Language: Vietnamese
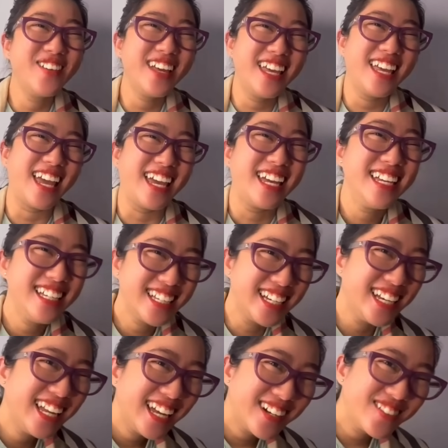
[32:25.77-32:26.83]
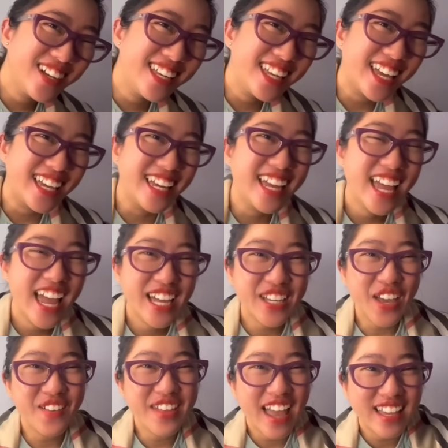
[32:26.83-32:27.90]
quý vị quý vị
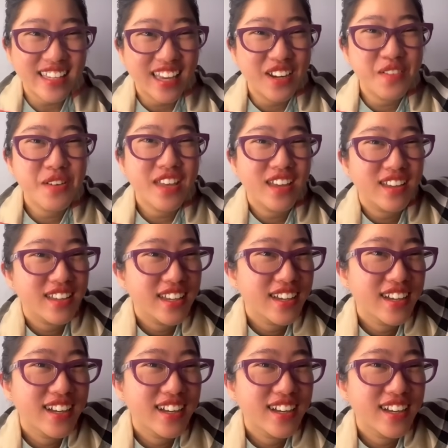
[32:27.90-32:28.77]
kiểu dạng vậy đó quý vị